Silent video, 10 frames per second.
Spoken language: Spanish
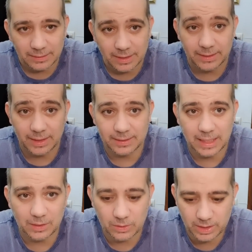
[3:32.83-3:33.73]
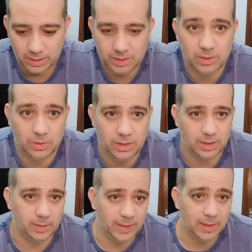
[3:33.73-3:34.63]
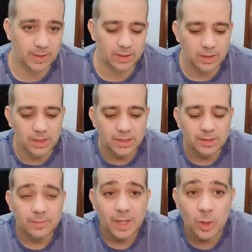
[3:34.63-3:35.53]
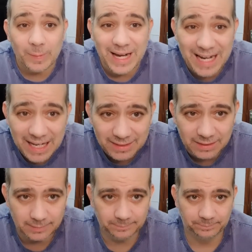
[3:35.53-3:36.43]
intentarlo, de, decir, oye, es que mira, que lo verán gratis,